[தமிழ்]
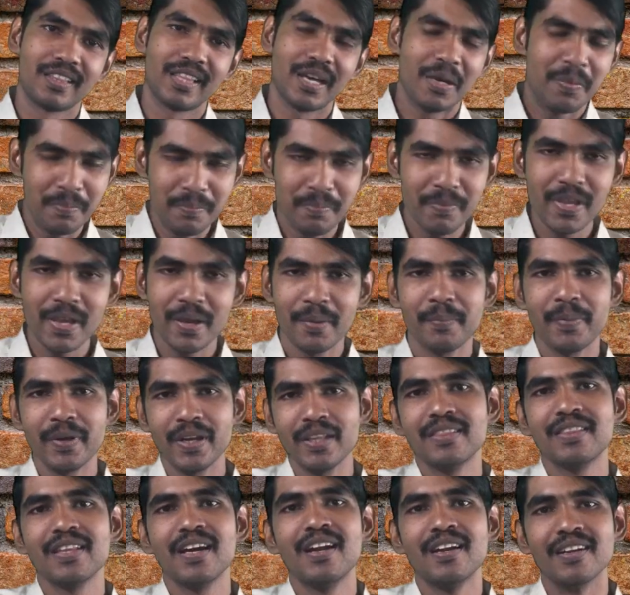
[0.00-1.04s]
தம்பி
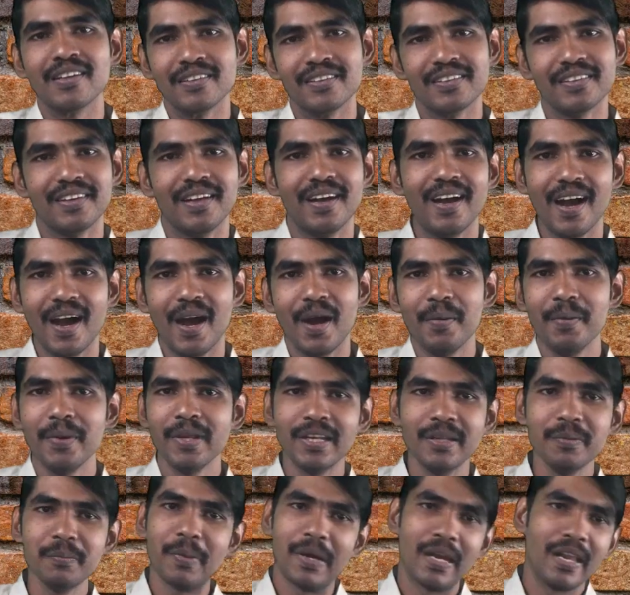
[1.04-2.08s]
அப்படித்தான்
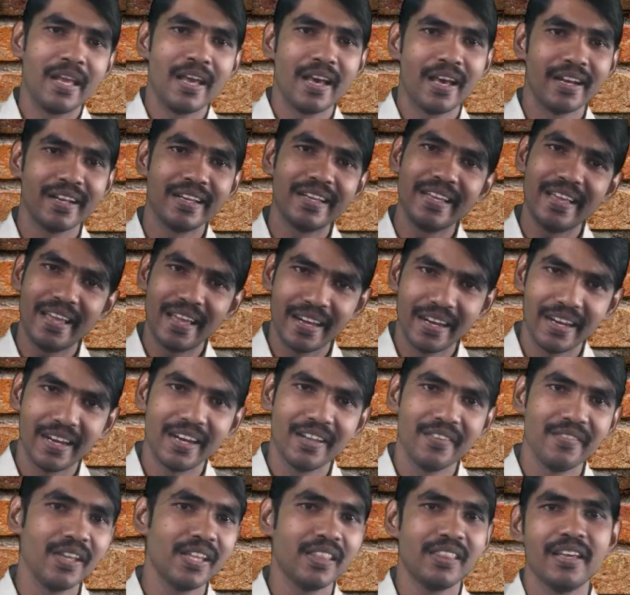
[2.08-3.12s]
அப்படின்னு பிள்ளையாருக்கு
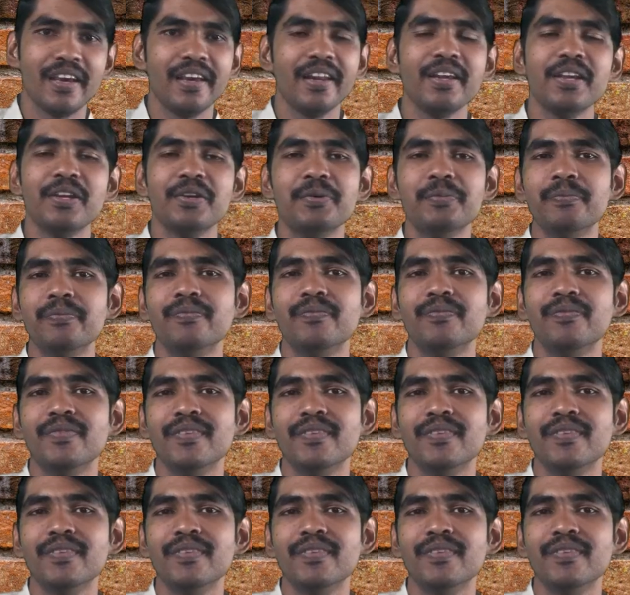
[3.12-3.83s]
ஏற்கனவே தெரியும்